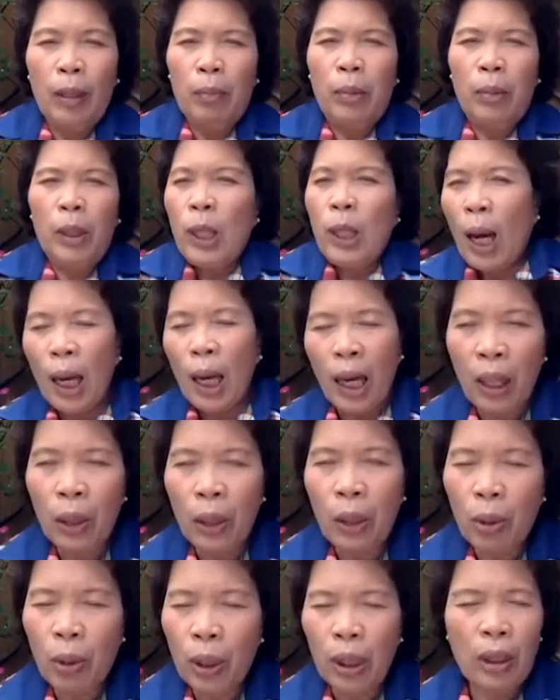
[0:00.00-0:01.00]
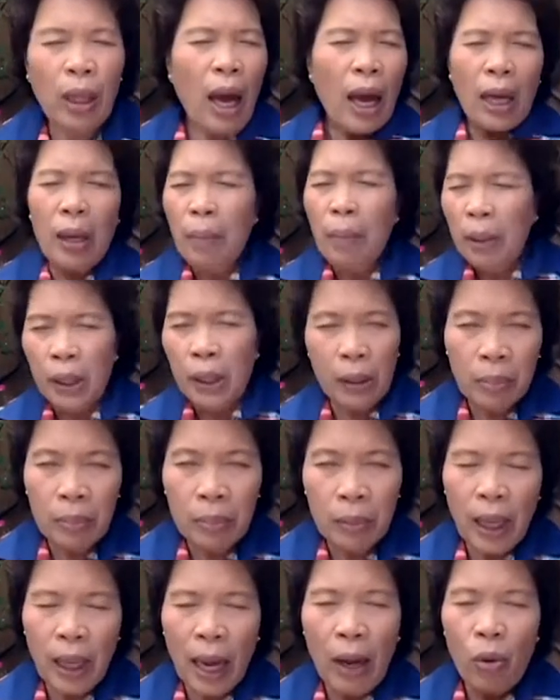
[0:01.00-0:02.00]
มันอยากฆ่าตัวตาย มันซึม
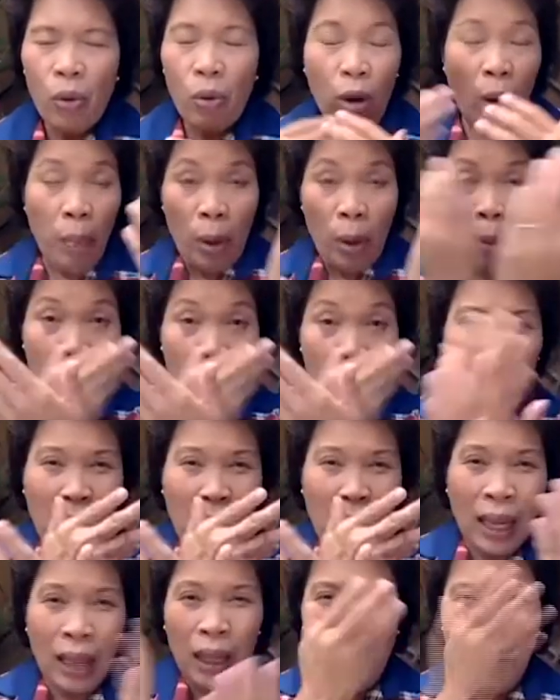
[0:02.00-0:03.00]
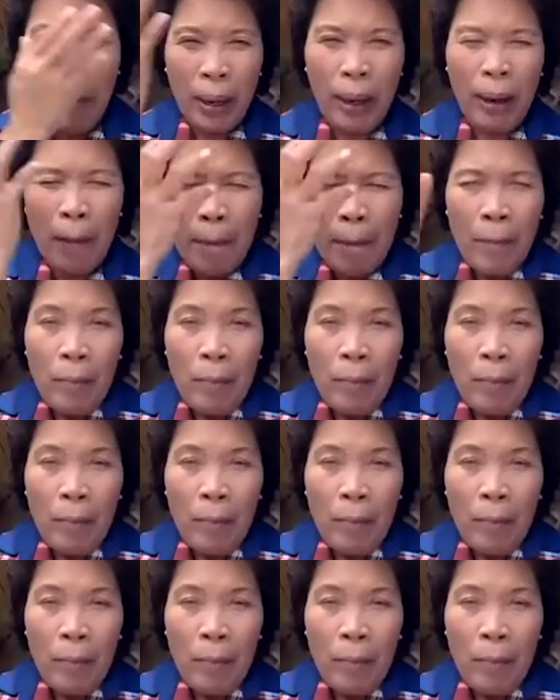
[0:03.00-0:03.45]
เศร้า ก็เพราะพลังงานที่มัน